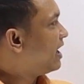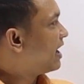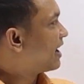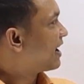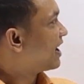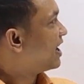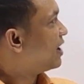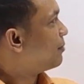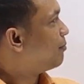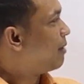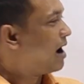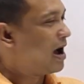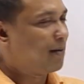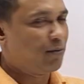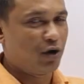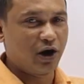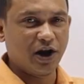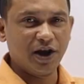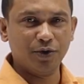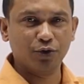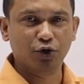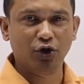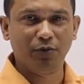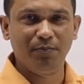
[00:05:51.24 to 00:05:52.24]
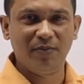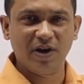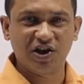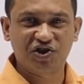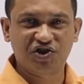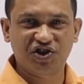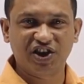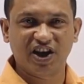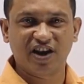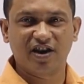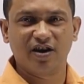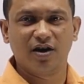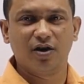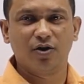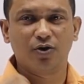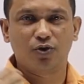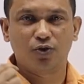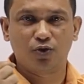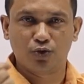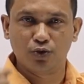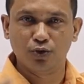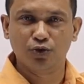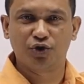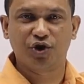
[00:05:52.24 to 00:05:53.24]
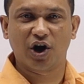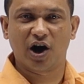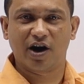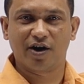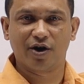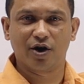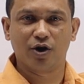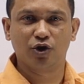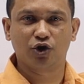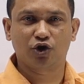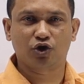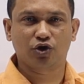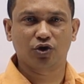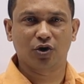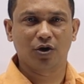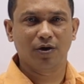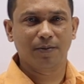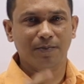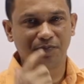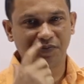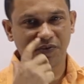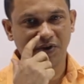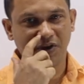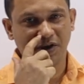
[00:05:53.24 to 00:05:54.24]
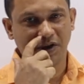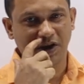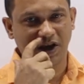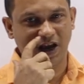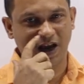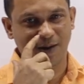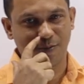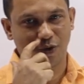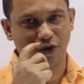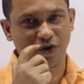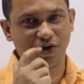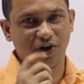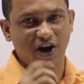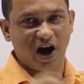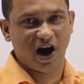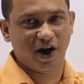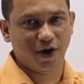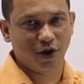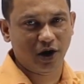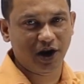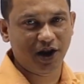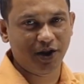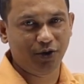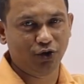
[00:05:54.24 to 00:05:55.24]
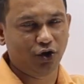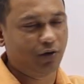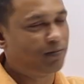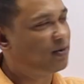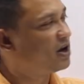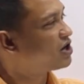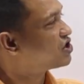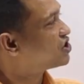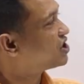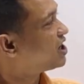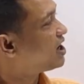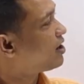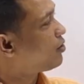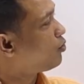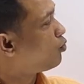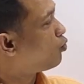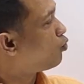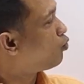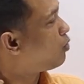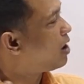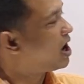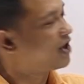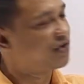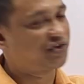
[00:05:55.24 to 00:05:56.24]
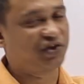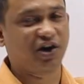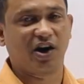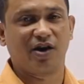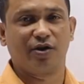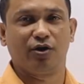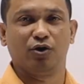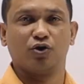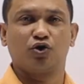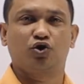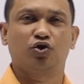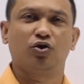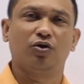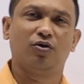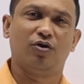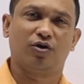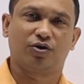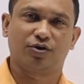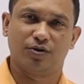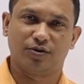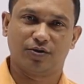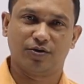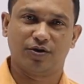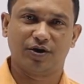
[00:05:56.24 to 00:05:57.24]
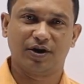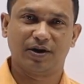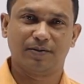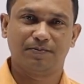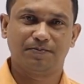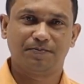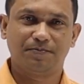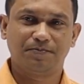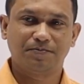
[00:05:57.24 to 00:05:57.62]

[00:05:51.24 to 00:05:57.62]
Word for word: এখানে বামলিন্দ বেসের টু থার্ড অংশ এবং ডানলিন্দ বেসের ওয়ান থার্ড অংশ গঠন করে